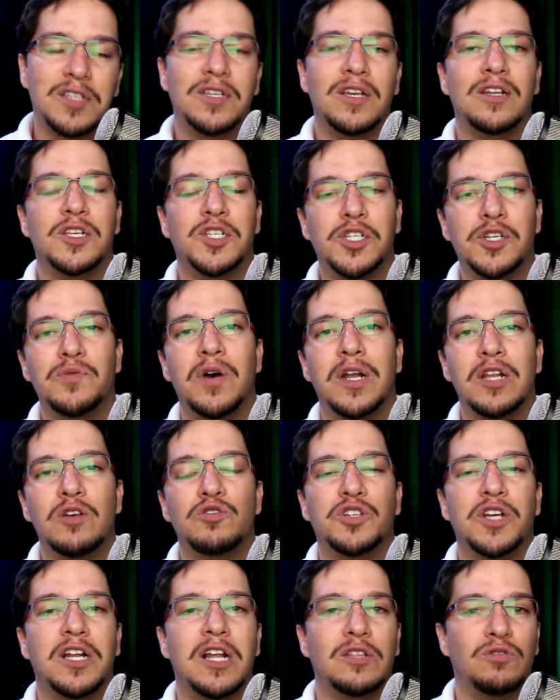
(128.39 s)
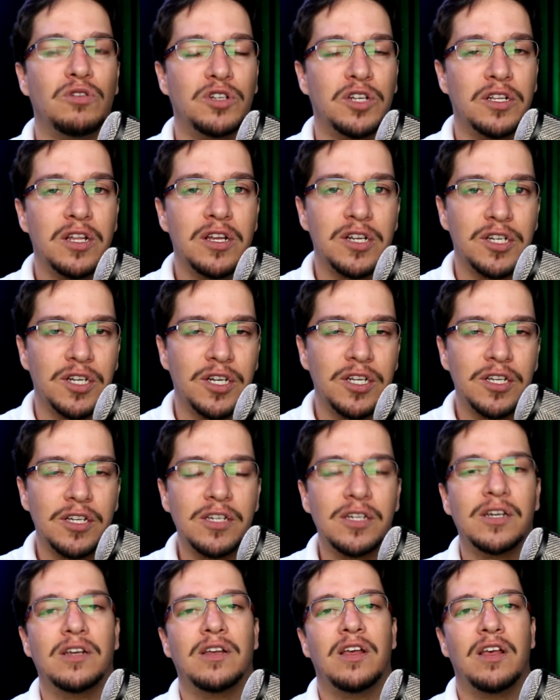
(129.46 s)
se eles tinham ali um gerador de
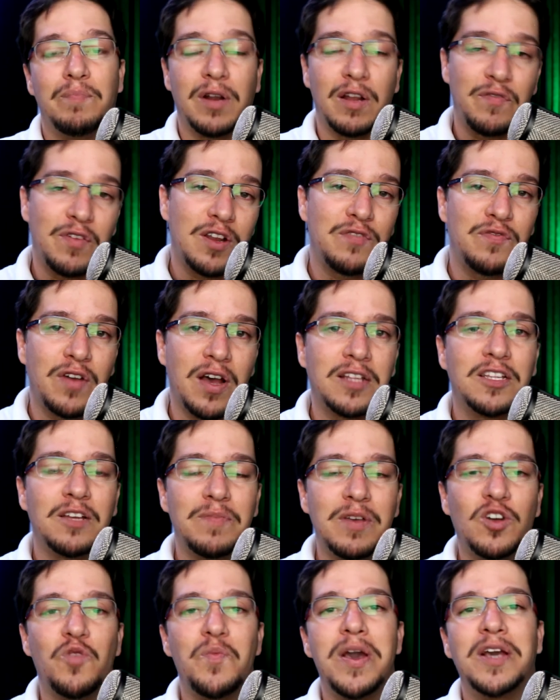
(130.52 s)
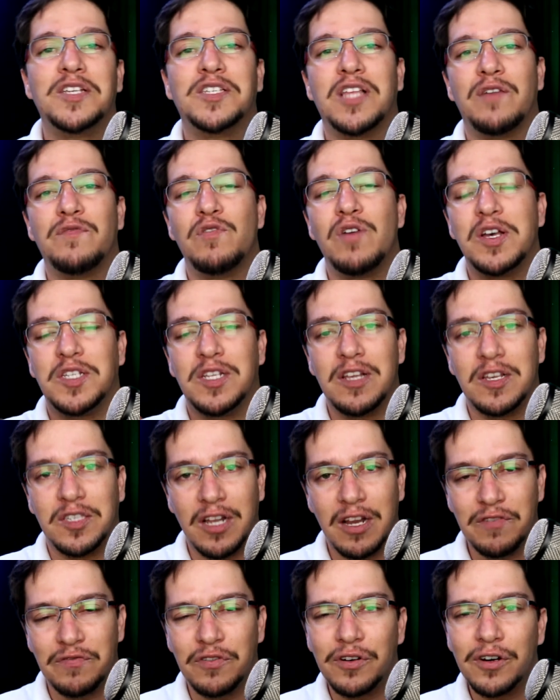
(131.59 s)
energia, para verificar também como é que estavam as linhas
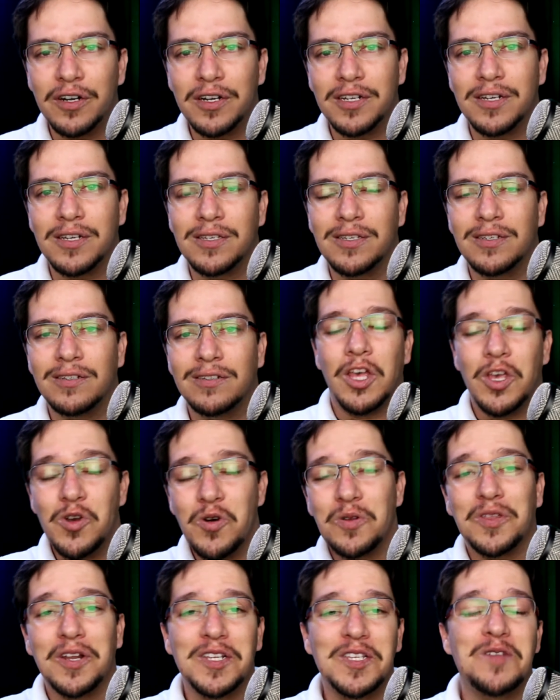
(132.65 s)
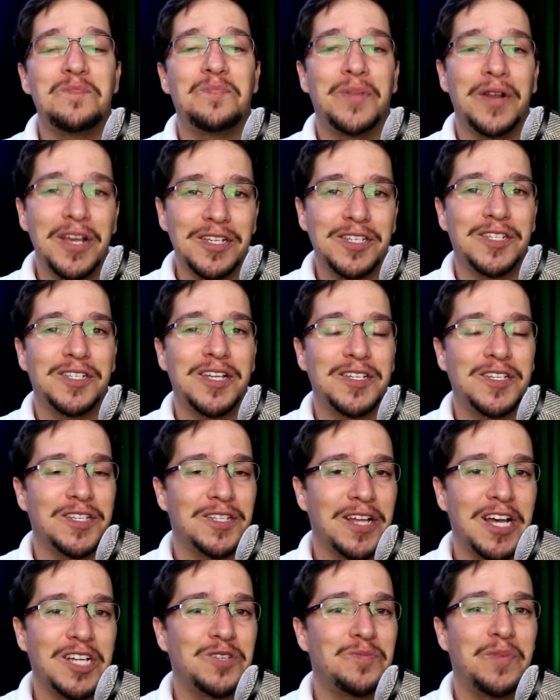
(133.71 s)
telefônicas. E outras empresas da
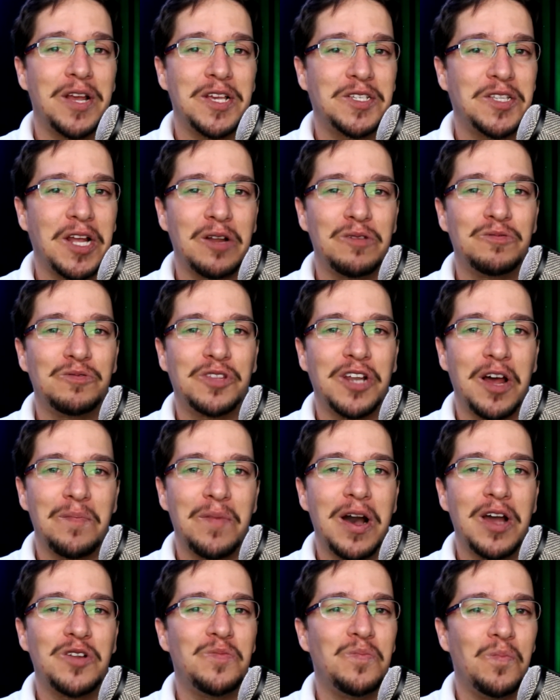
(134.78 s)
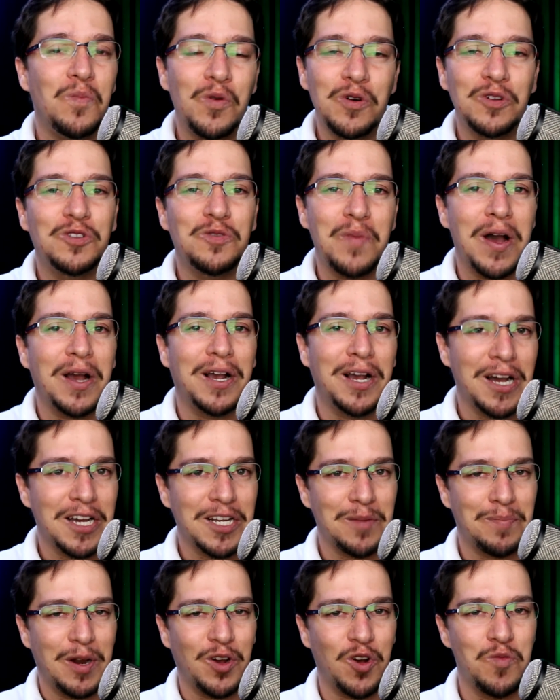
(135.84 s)
cidade prestaram um trabalho muito
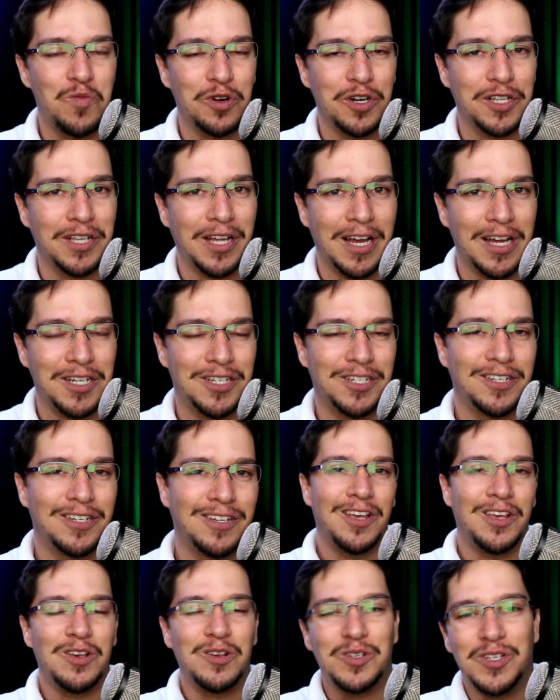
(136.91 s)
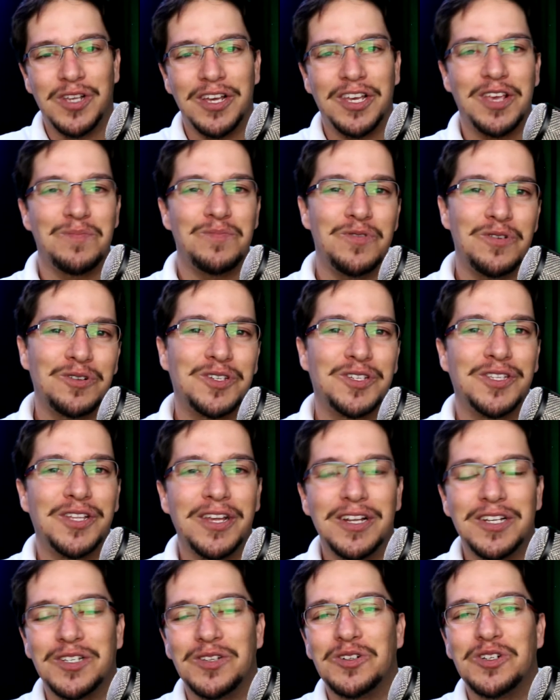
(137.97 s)
bacana para a comunidade. Eu sei que muitos
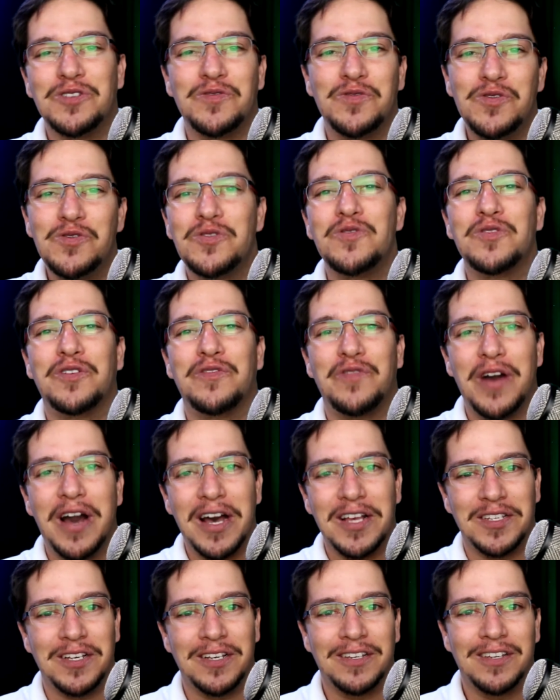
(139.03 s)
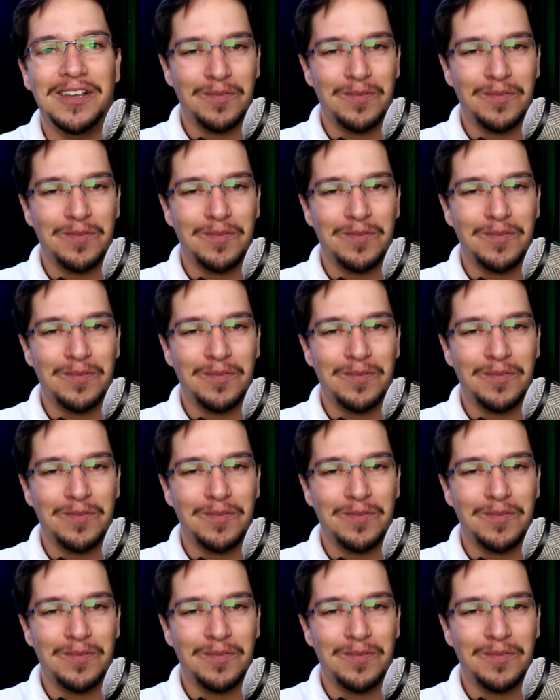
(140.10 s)
deles não divulgam o que fazem,